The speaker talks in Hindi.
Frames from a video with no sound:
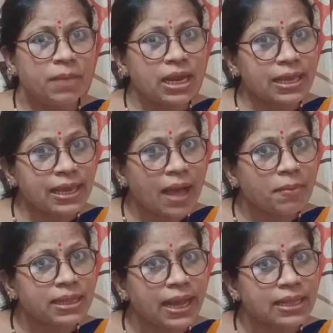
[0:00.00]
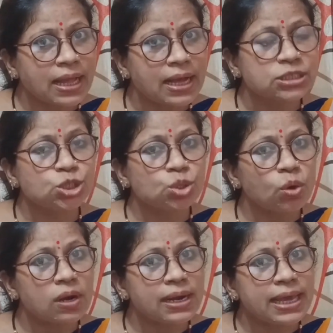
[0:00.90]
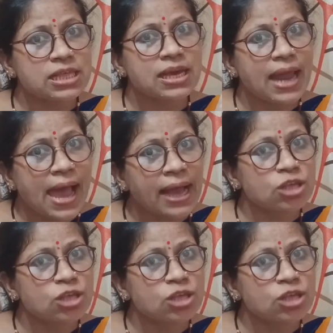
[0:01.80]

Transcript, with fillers: मैंने क्या बताया था स्टोर लेजर